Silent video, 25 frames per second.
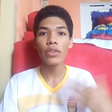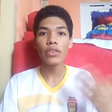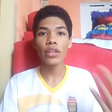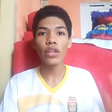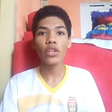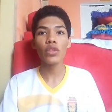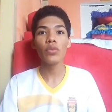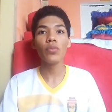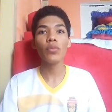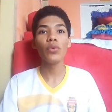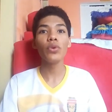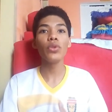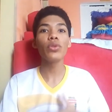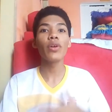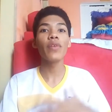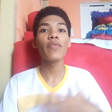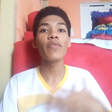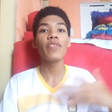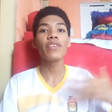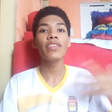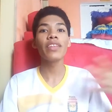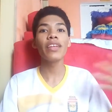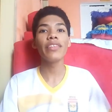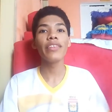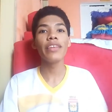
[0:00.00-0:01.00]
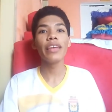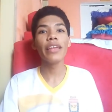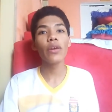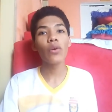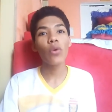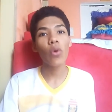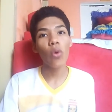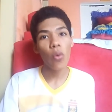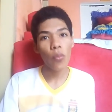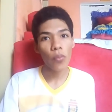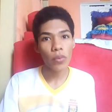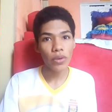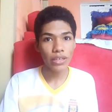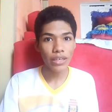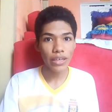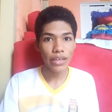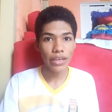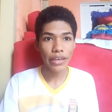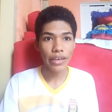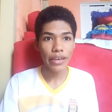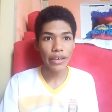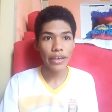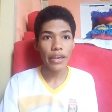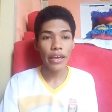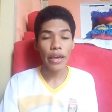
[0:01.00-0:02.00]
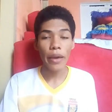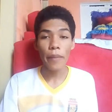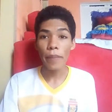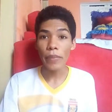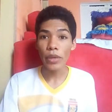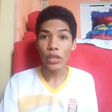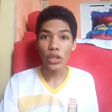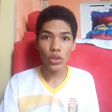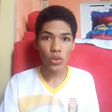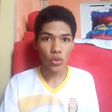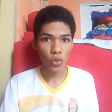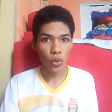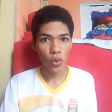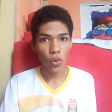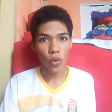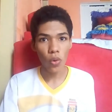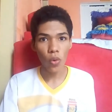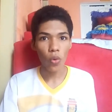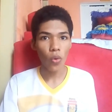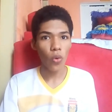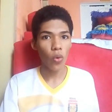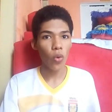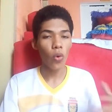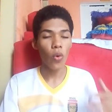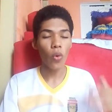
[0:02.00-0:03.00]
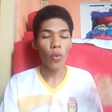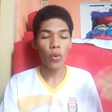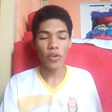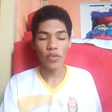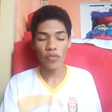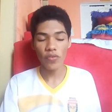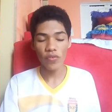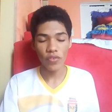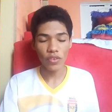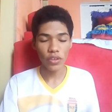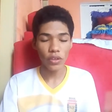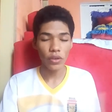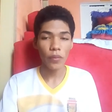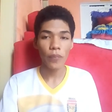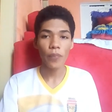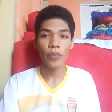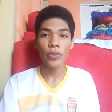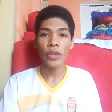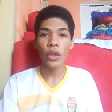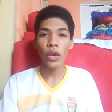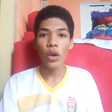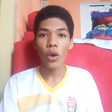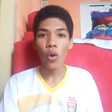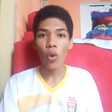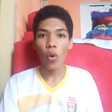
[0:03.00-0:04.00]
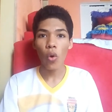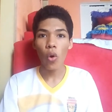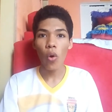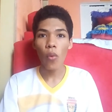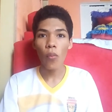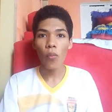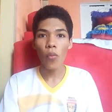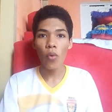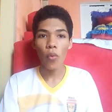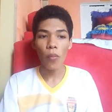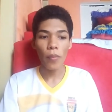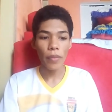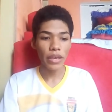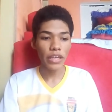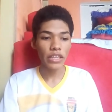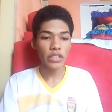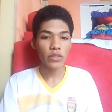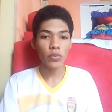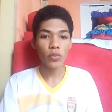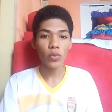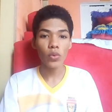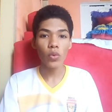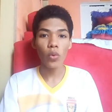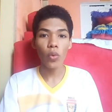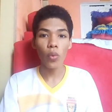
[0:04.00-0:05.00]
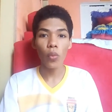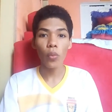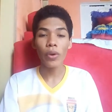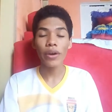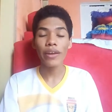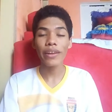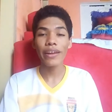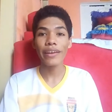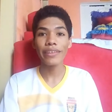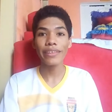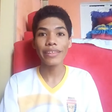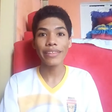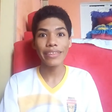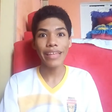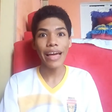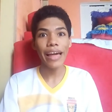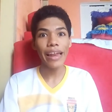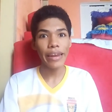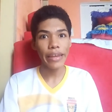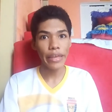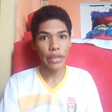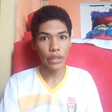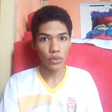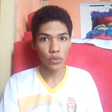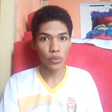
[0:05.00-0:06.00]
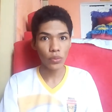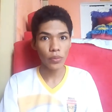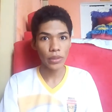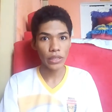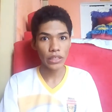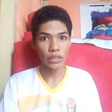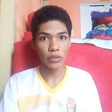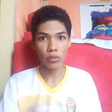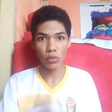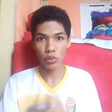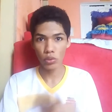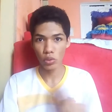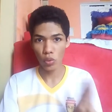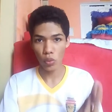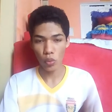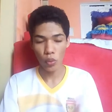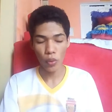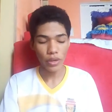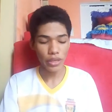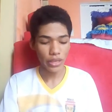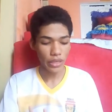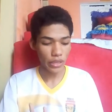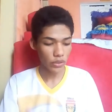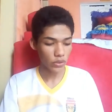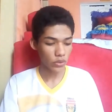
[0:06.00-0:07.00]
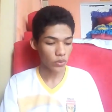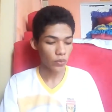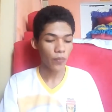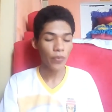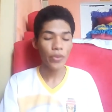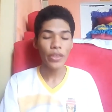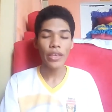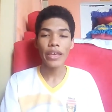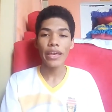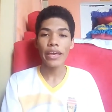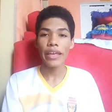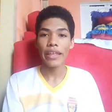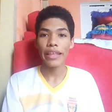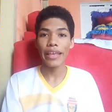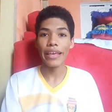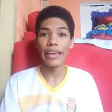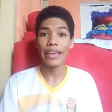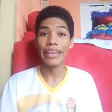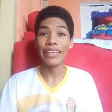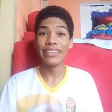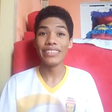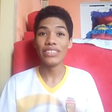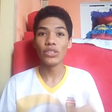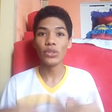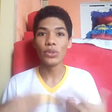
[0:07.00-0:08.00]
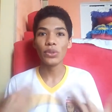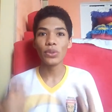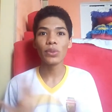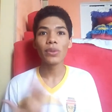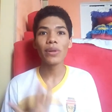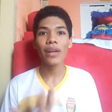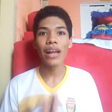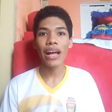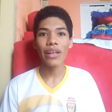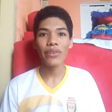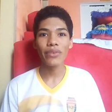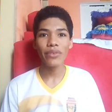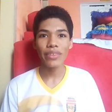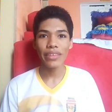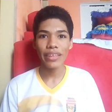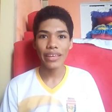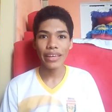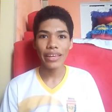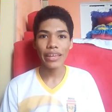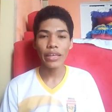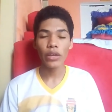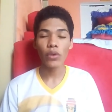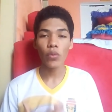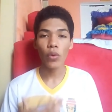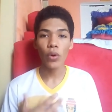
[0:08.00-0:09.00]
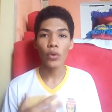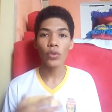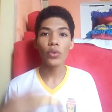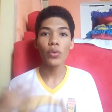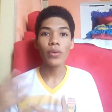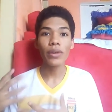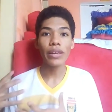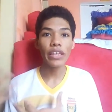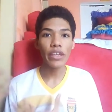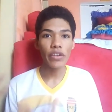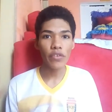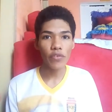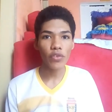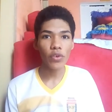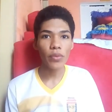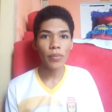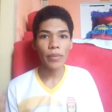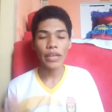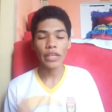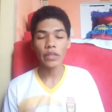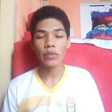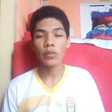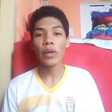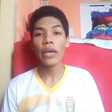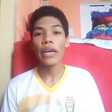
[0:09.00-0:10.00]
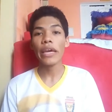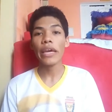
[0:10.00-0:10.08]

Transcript: entendo muito a vida dele como é, pintor, ou enfim, como mesmo um grande talento mesmo. Eu não conheço né, esse outro lado dele enquanto livro mesmo.